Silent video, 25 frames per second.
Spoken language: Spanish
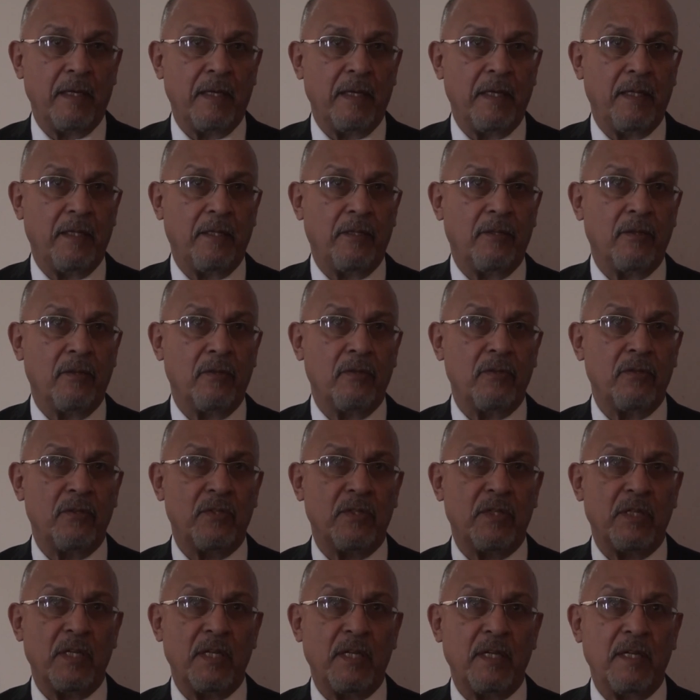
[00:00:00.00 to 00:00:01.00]

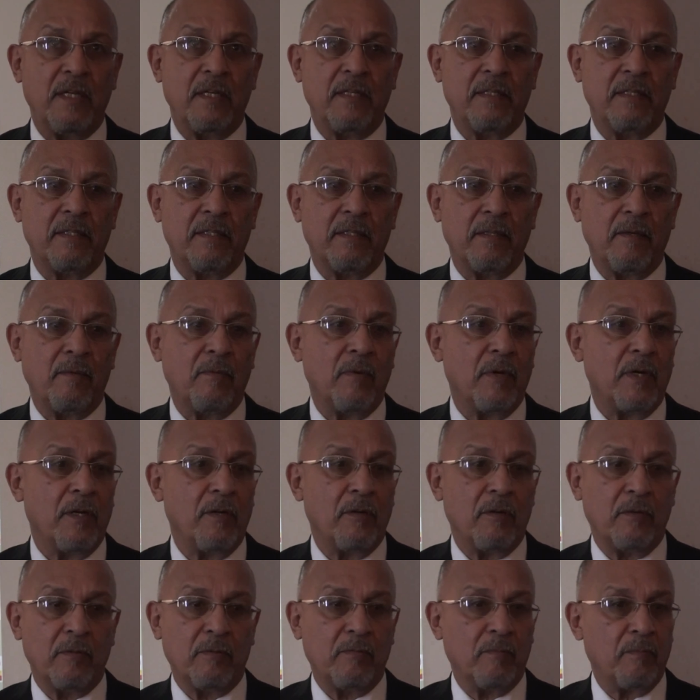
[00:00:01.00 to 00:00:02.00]
Entonces,
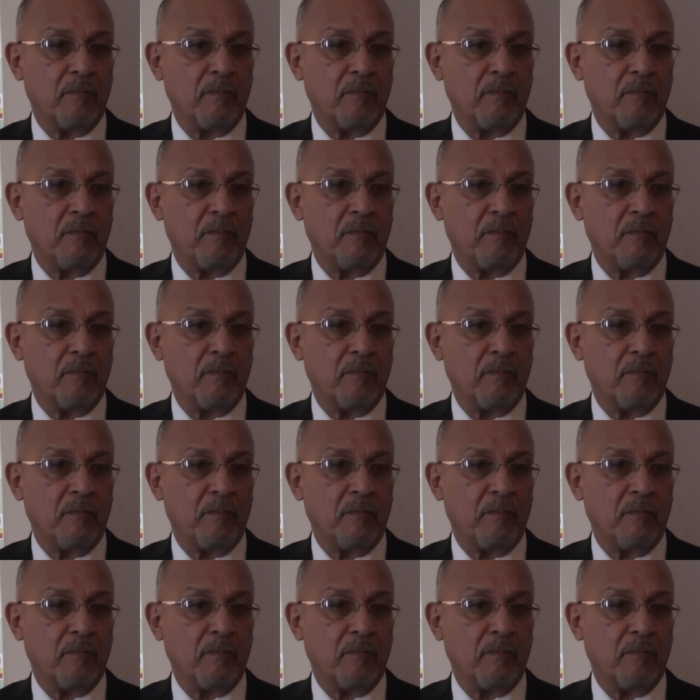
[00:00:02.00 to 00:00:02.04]
bueno,